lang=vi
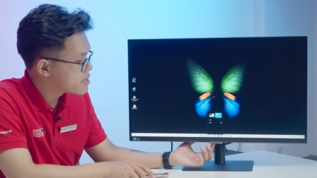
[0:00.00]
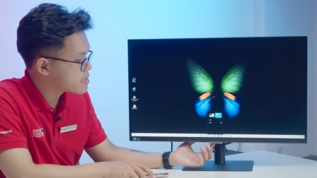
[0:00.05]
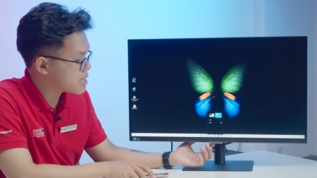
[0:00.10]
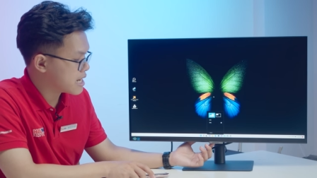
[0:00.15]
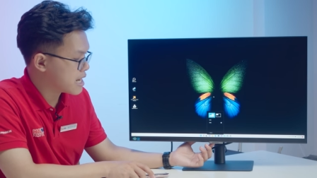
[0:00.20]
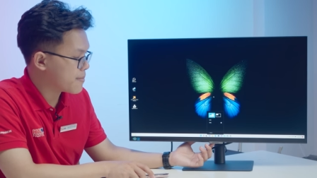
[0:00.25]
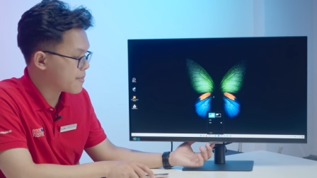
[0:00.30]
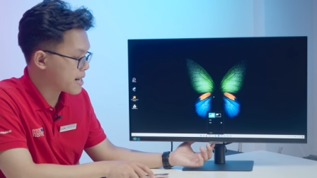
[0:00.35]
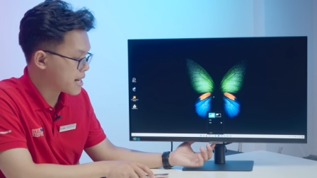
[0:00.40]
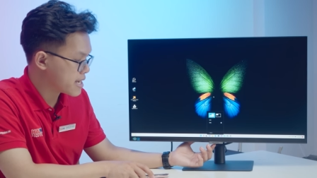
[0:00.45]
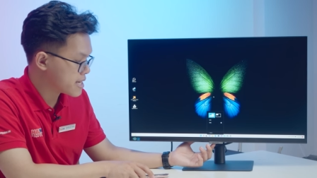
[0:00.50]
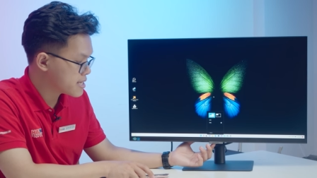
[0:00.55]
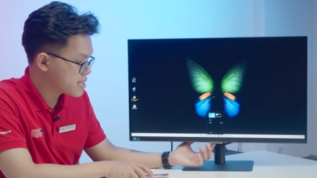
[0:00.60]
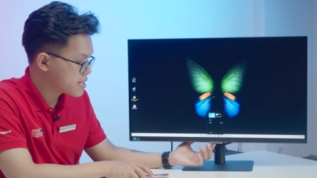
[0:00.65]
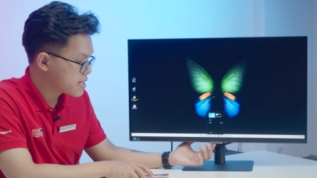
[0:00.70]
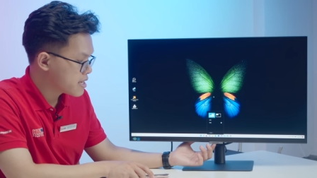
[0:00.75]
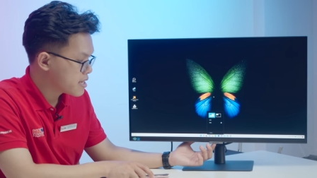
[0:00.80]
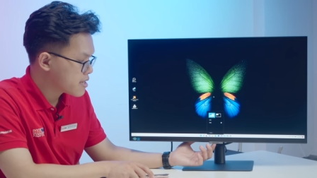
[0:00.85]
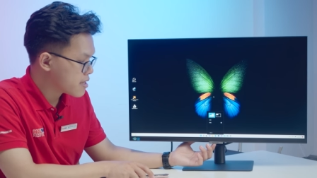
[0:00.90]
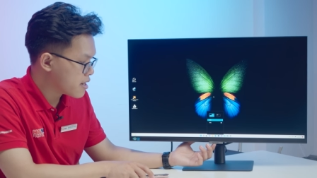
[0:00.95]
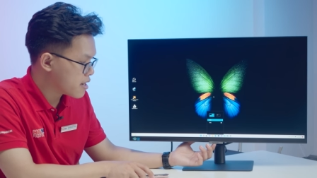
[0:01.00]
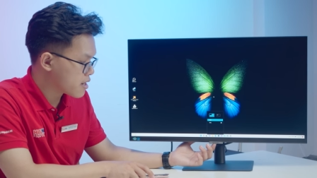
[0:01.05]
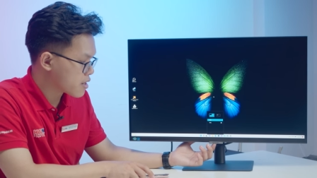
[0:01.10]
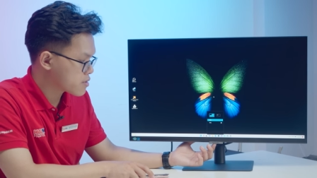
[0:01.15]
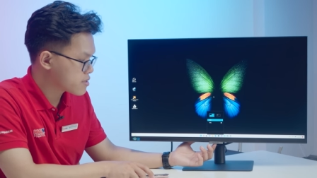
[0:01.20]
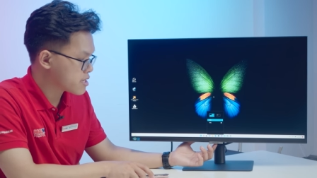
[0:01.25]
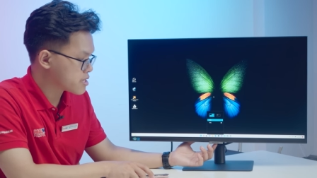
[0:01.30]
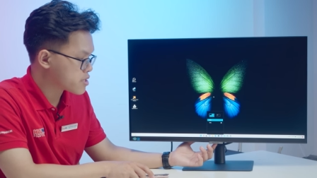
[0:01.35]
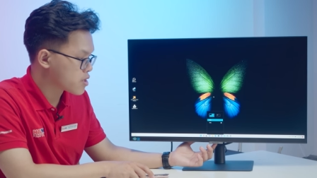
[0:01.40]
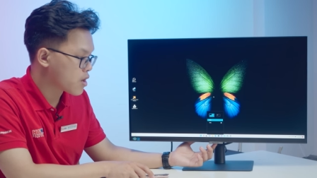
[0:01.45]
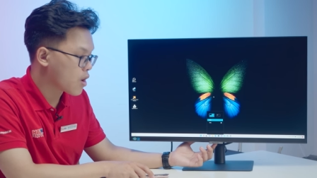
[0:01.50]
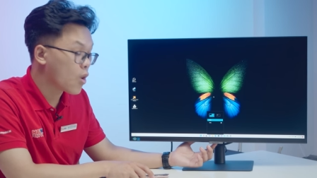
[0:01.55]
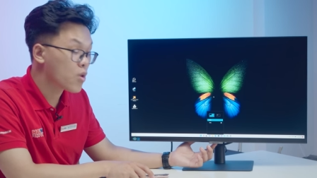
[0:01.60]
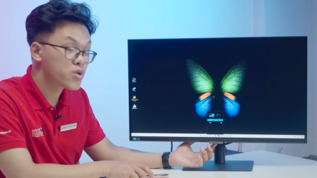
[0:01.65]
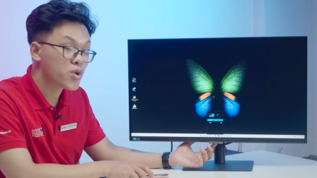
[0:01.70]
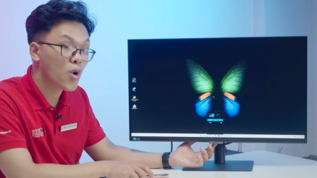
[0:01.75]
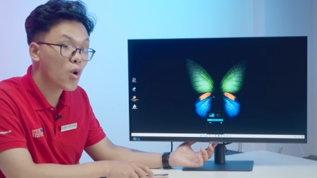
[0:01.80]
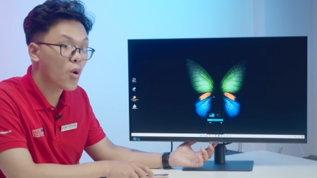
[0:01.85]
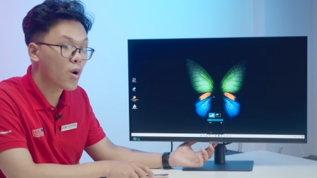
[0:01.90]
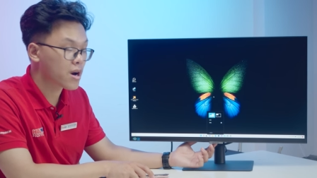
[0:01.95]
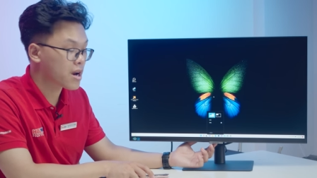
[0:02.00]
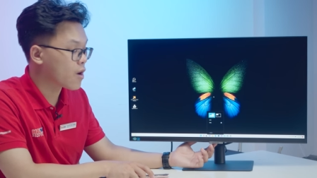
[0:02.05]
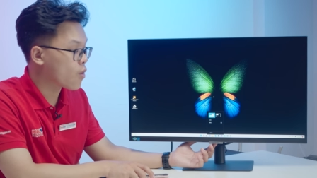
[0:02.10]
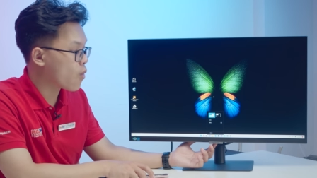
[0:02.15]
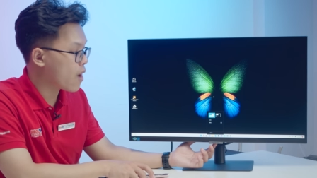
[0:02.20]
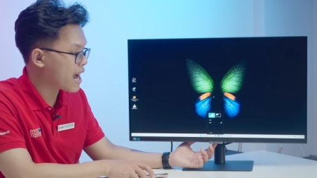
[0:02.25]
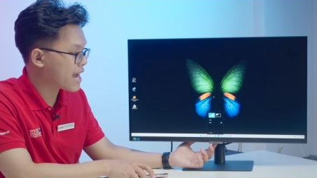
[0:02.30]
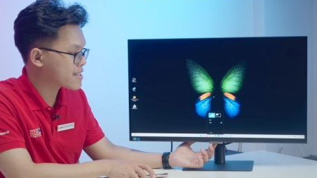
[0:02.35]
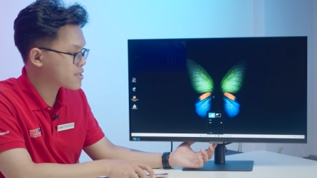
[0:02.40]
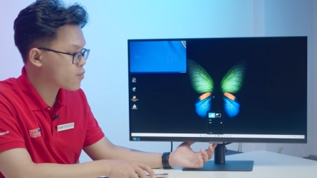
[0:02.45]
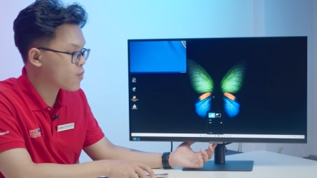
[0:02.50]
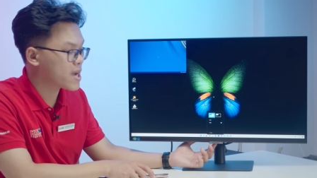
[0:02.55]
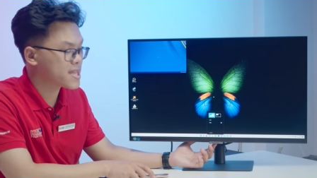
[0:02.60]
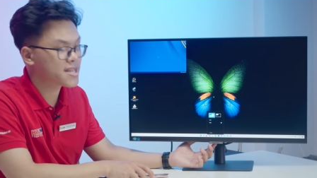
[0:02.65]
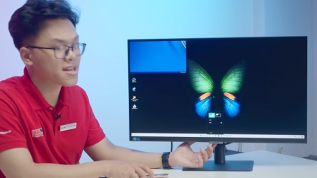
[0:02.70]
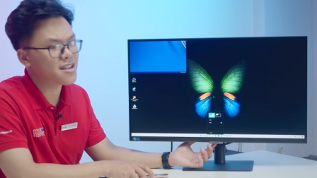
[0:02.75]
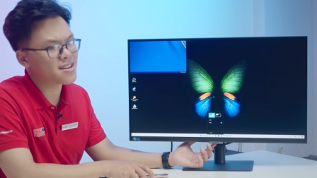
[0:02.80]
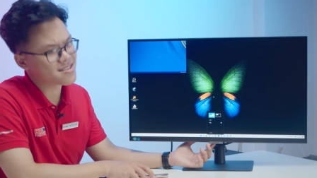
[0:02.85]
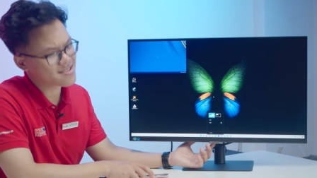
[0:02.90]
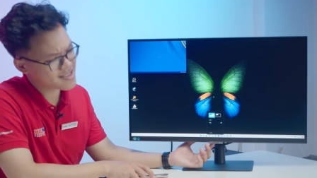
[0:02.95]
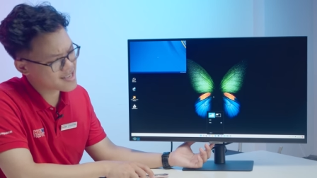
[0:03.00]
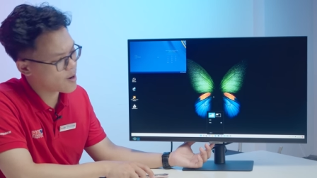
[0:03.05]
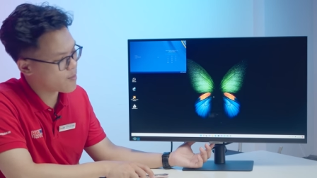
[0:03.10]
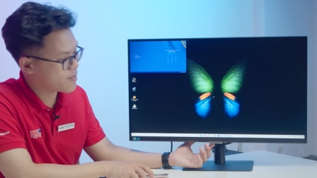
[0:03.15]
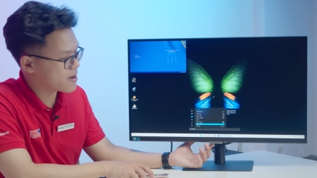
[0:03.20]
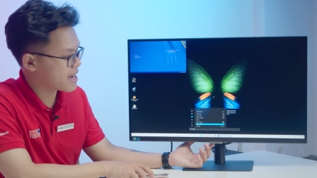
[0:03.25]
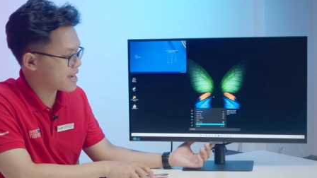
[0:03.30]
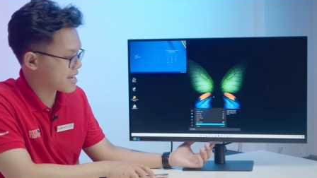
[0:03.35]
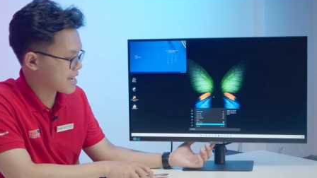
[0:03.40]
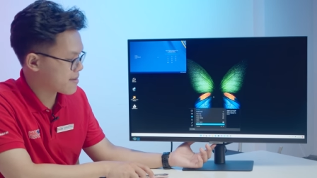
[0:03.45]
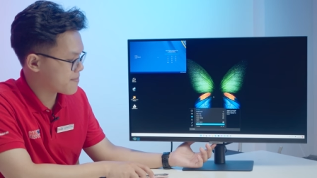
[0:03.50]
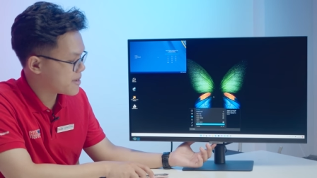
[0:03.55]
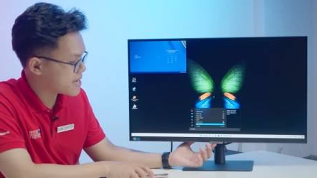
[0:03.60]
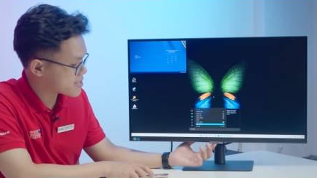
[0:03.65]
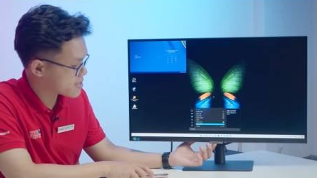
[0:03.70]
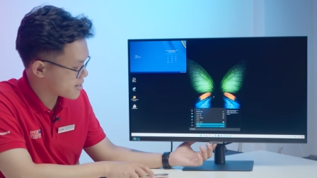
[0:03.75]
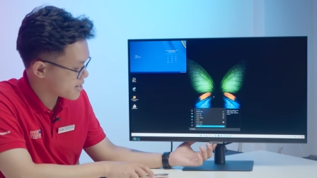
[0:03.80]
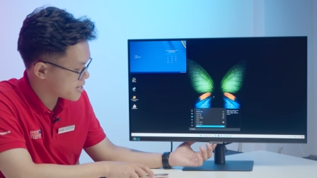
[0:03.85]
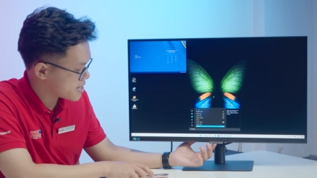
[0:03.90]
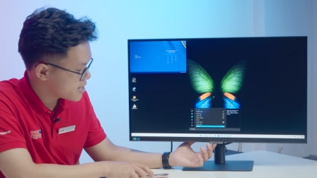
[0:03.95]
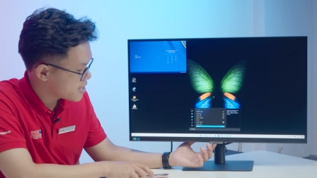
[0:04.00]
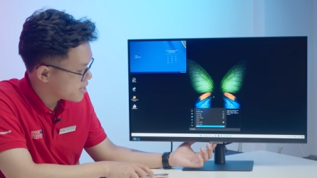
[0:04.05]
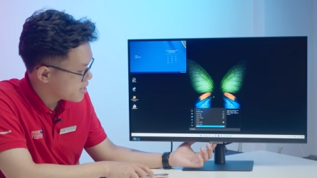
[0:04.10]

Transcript: tỷ lệ màn hình, à, có thể chọn là auto hoặc là wide, wide tức là rộng này, anh em biết rồi đấy,